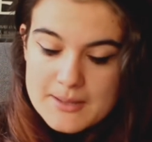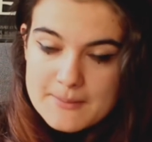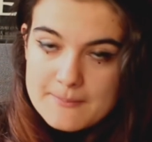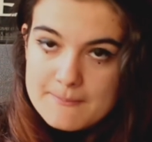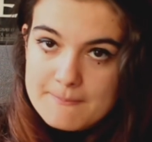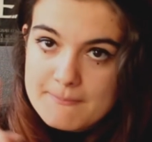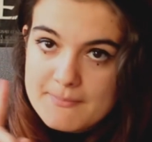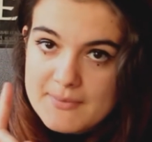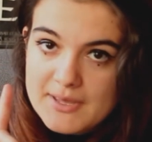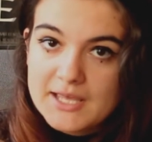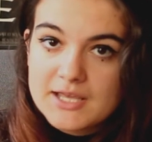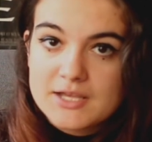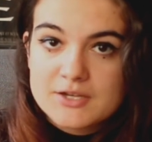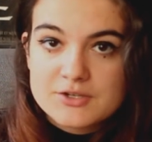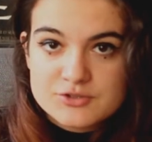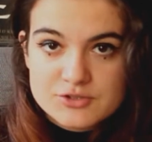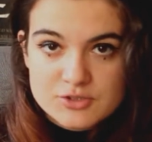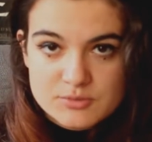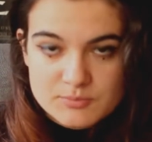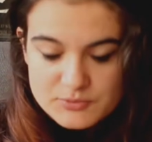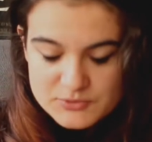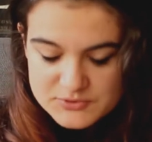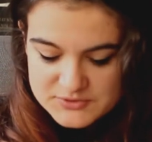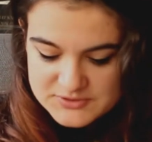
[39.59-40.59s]
Mais
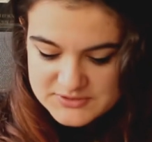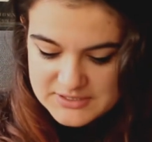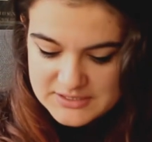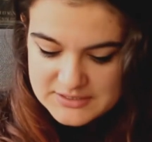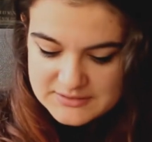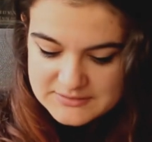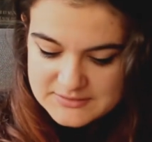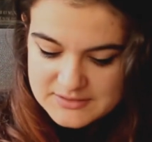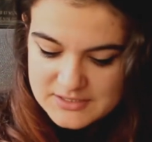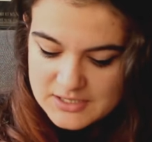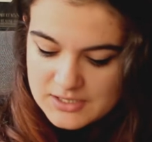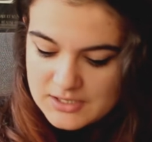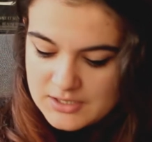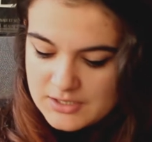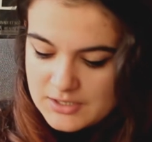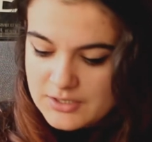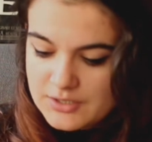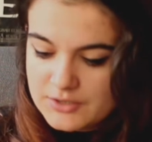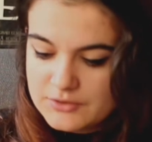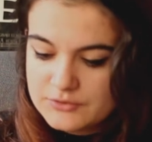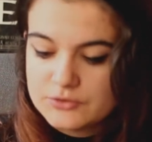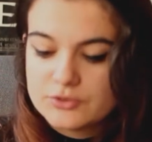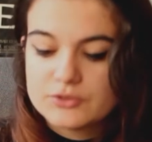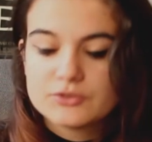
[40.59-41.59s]
je possède
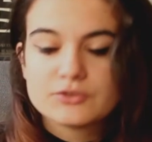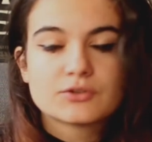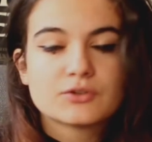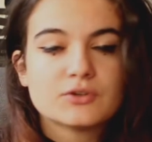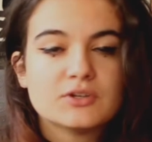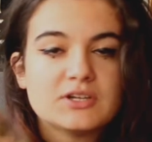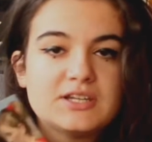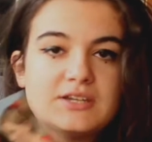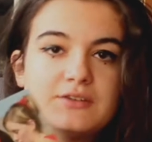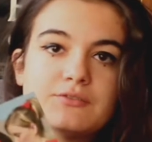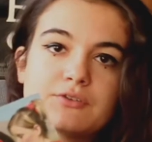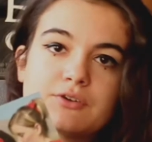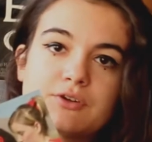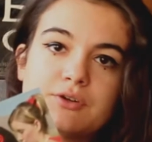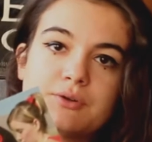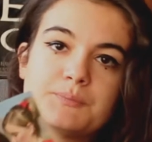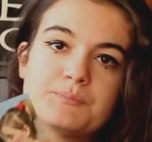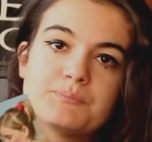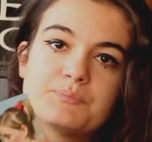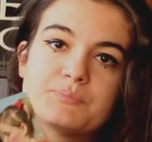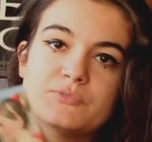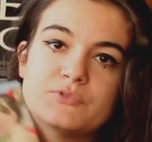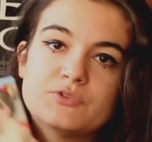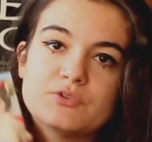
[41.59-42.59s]
un autre livre
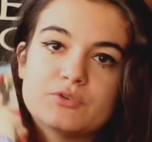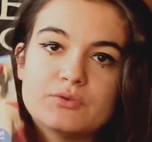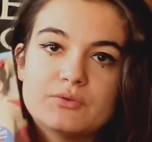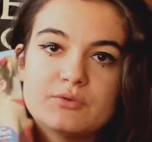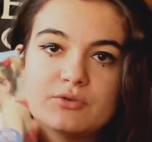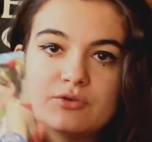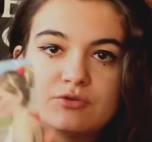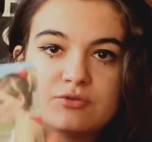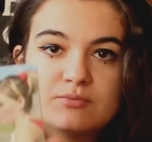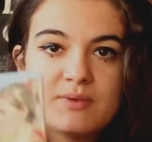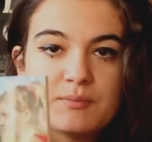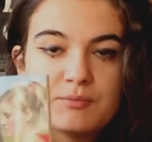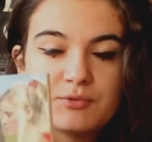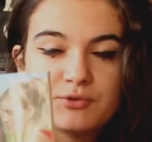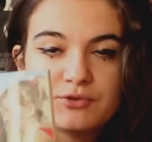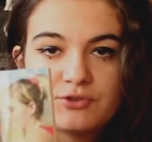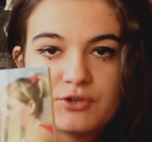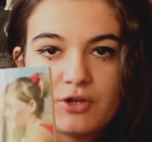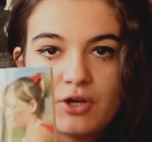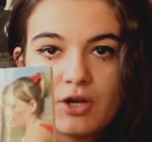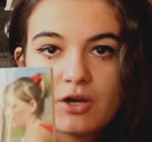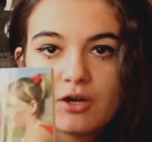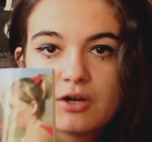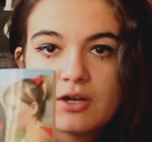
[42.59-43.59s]
du même
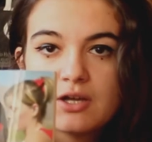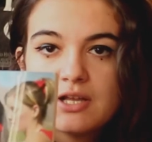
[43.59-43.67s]
auteur